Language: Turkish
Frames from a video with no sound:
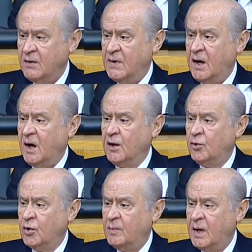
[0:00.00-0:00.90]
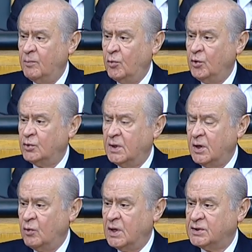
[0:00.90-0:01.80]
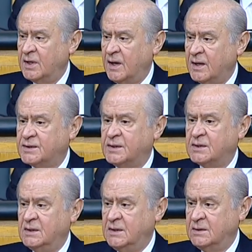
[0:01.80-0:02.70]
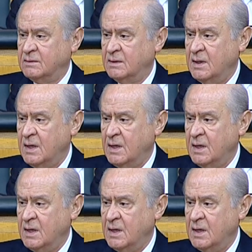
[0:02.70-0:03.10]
ve anormal boyutlara ulaşan haksızlığın,